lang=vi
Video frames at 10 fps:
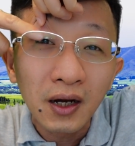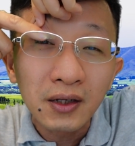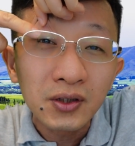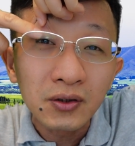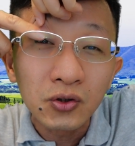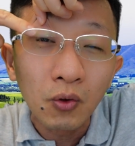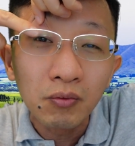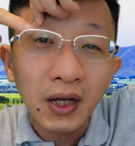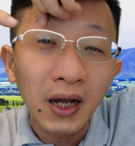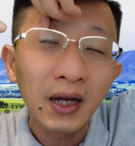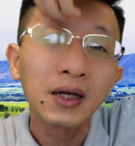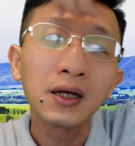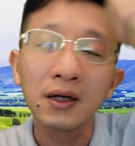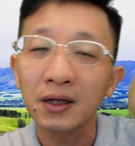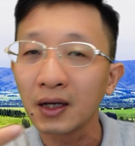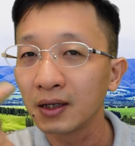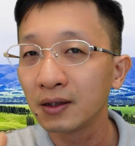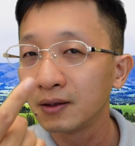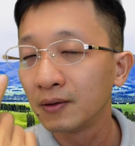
uh, sử dụng cái à, cái